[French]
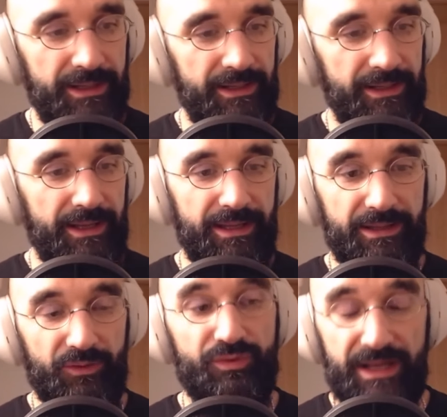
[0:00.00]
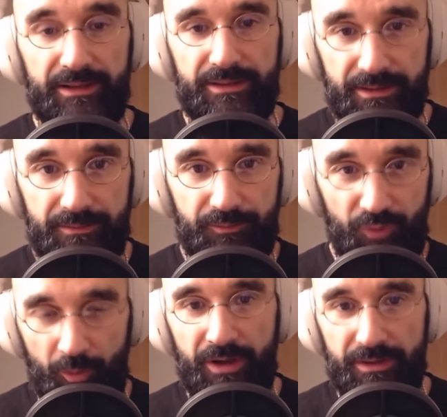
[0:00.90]
Et tout ça, pour
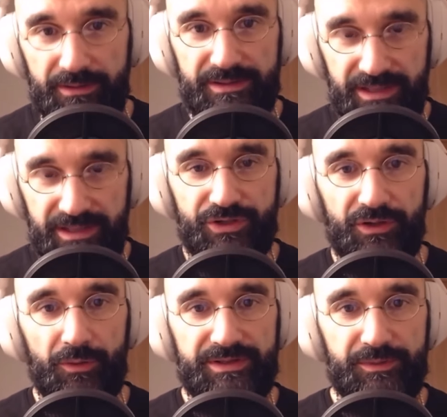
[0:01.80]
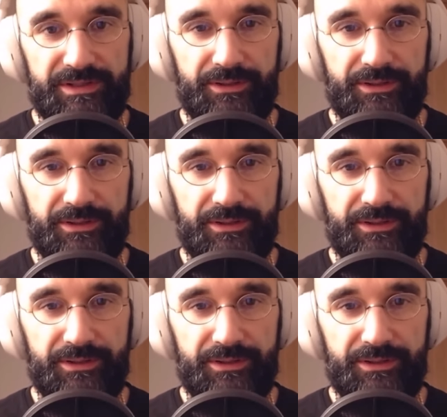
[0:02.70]
moi, c'est le coaching 360.